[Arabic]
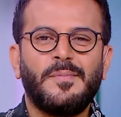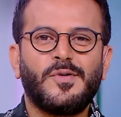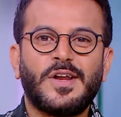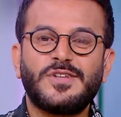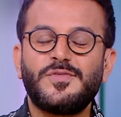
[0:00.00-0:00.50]

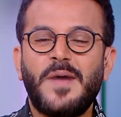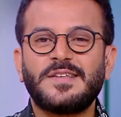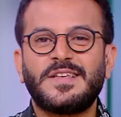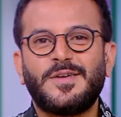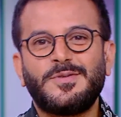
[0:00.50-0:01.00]
بكرة الجمعة
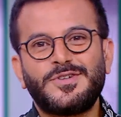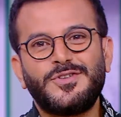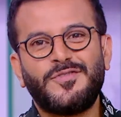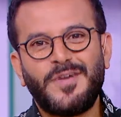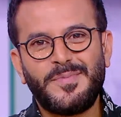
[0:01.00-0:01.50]
26
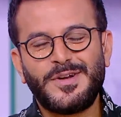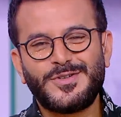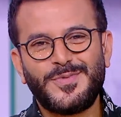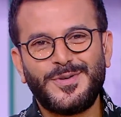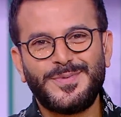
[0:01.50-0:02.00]
نوفمبر
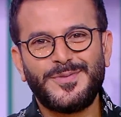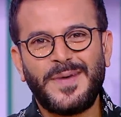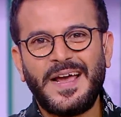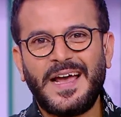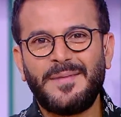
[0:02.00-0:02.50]
الجمهور بدبي
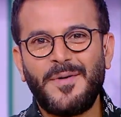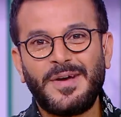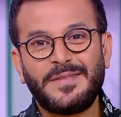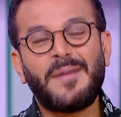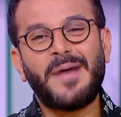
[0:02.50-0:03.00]
على
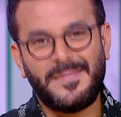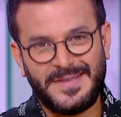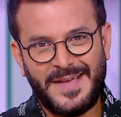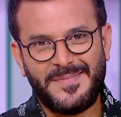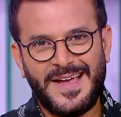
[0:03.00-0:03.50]
موعد مع
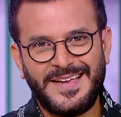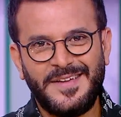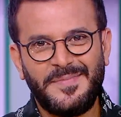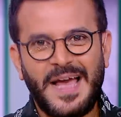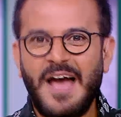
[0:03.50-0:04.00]
محمد
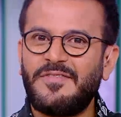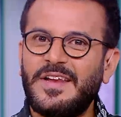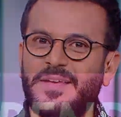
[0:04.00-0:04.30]
حمائي بحفلة